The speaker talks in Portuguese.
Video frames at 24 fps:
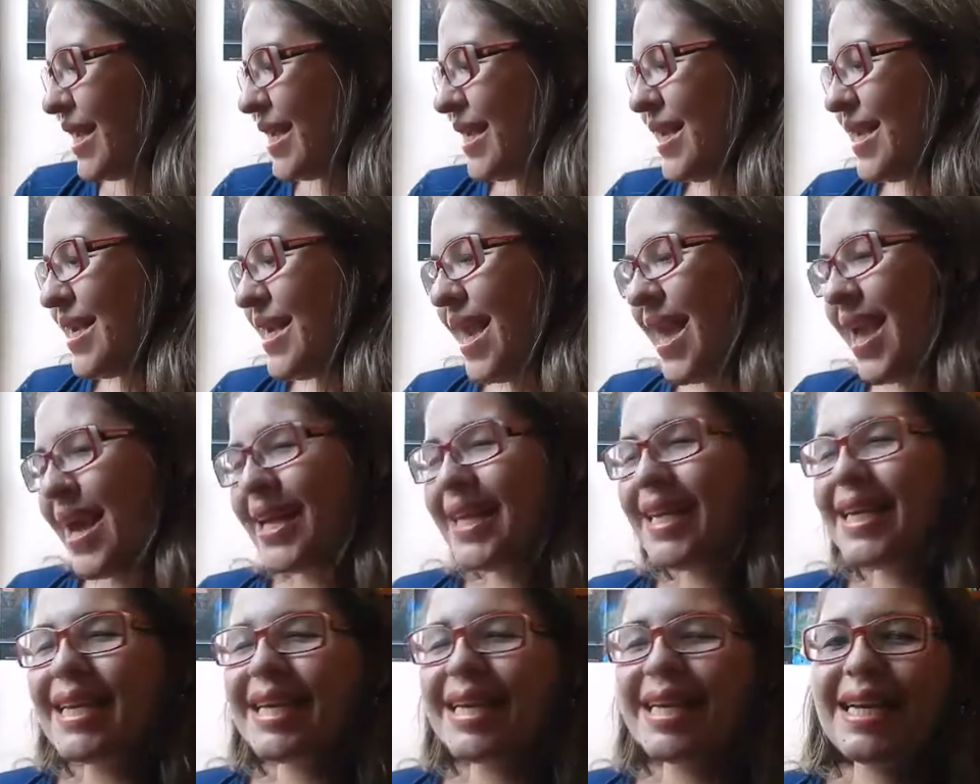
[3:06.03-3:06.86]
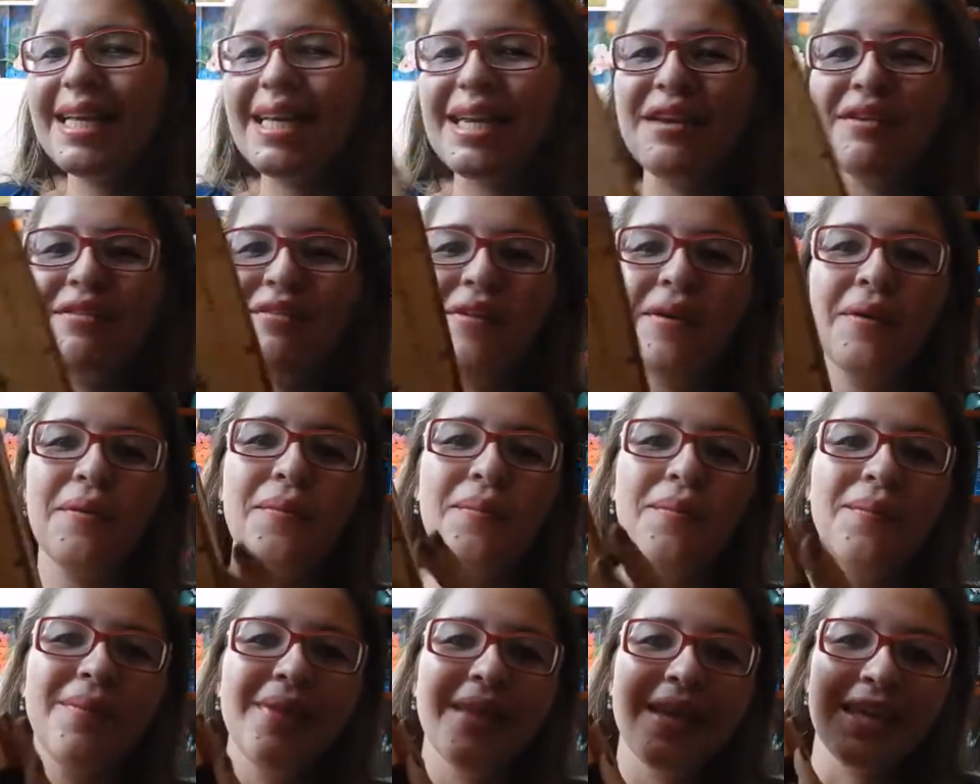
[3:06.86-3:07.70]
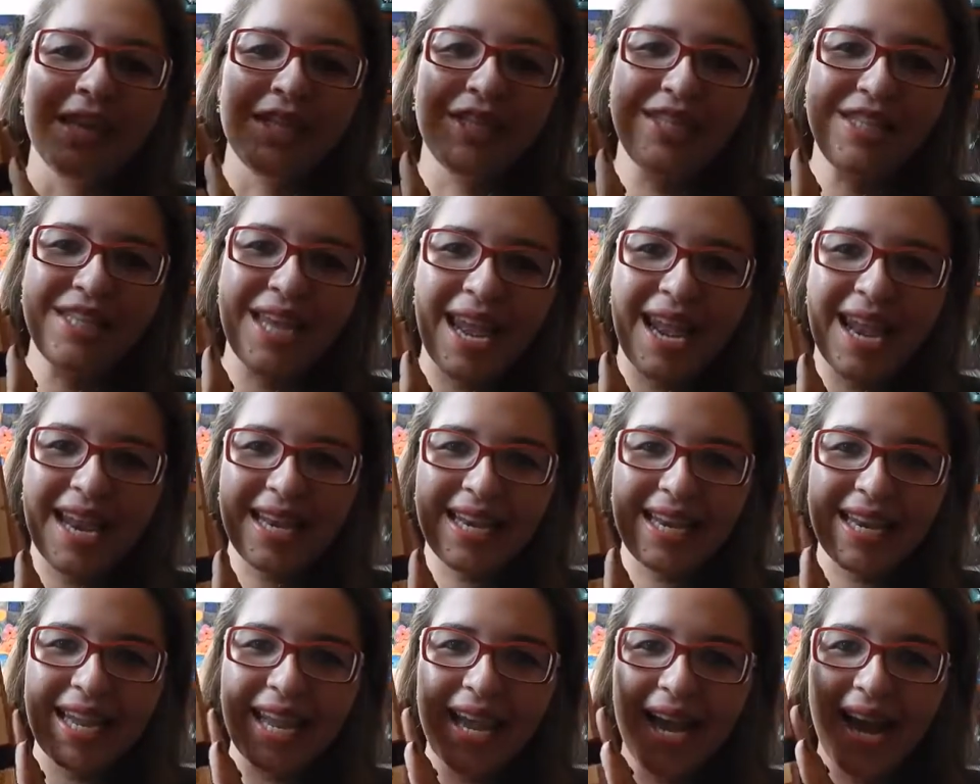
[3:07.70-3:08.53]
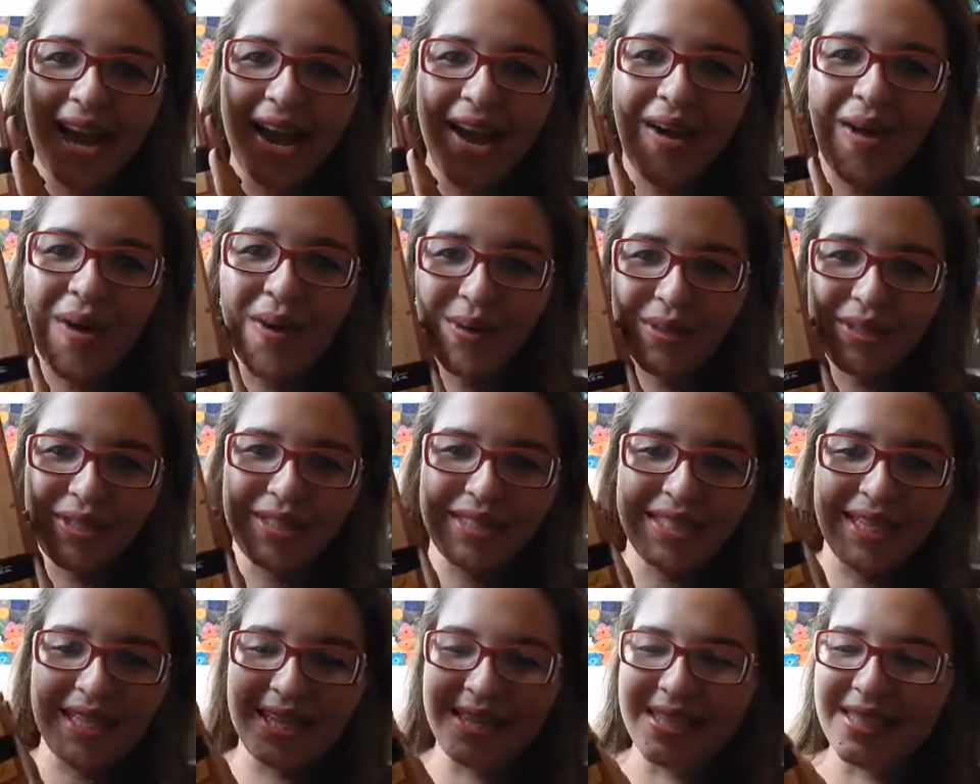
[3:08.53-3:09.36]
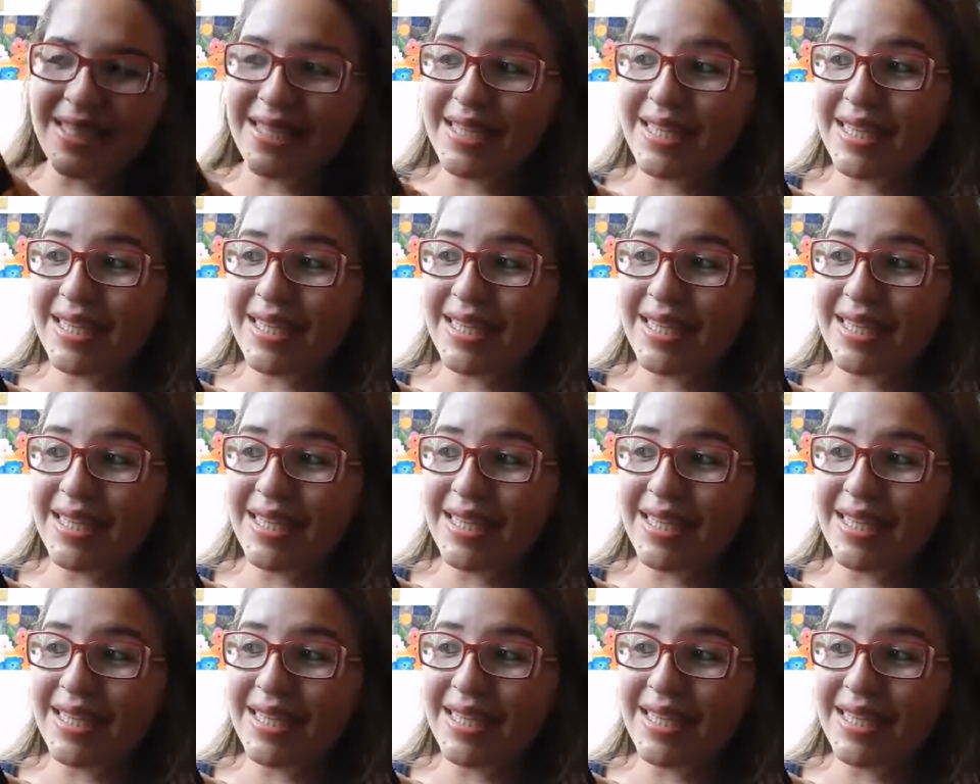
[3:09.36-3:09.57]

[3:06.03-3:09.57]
e é a incrível Jane Austen.